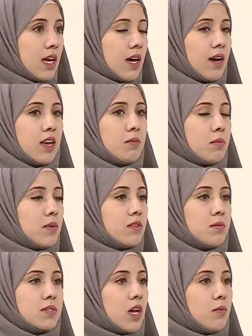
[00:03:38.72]
اغلب المرضى
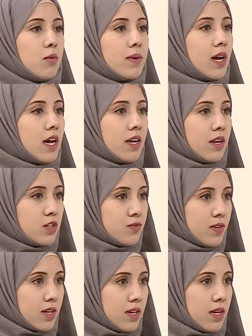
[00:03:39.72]
بصاحبهم كحه
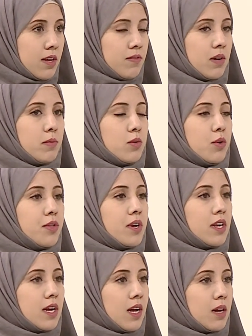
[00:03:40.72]
ناشفه فمن كثر
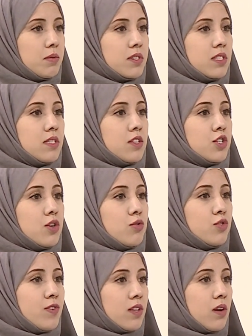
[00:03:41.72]
الكحه بصير عنده تشنج
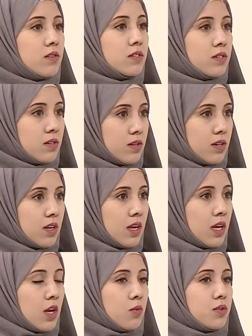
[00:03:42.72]
في عضلات الصدر
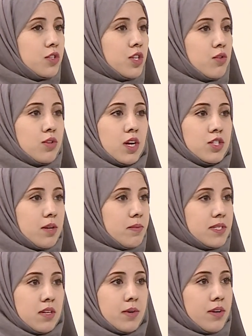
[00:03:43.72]
والتشنج هذا
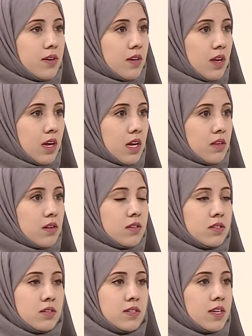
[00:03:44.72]
بيستمر عضلات
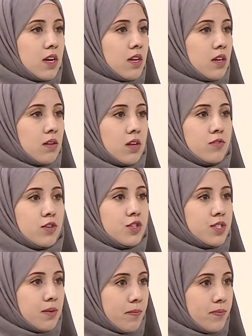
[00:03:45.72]
الصدر زي اي عضلات في
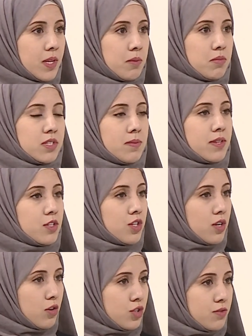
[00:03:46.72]
الجسم بيصيبها
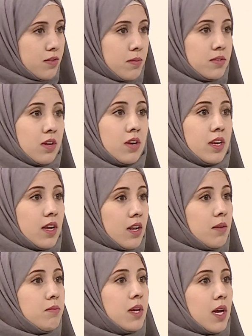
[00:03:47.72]
تشنج فبتضل
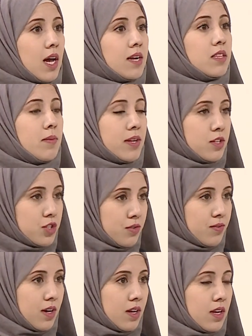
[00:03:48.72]
الالم حتى بعد
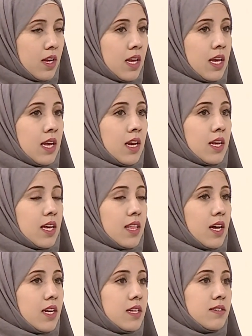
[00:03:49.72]
الشفاء
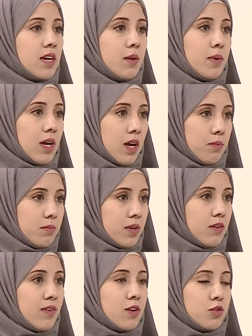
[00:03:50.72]
كذلك التعب العام
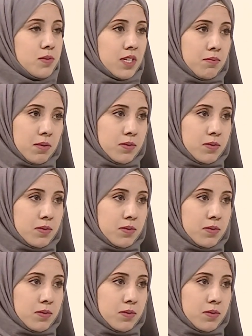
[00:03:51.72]
الفيروس بسبب